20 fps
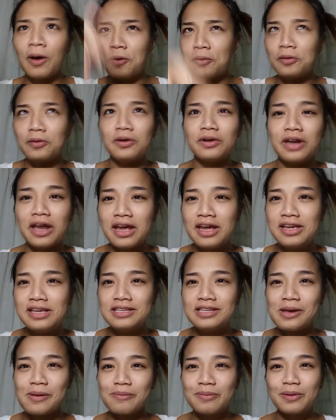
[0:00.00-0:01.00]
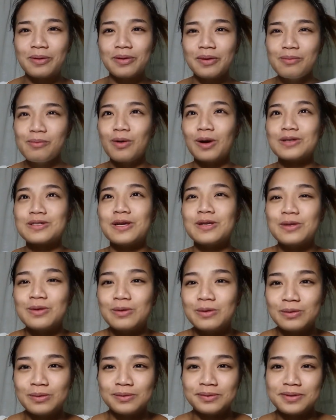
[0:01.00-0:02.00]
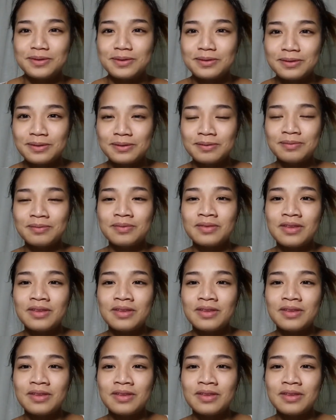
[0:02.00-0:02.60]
Ngayon ko lang naisip, binubuksan yung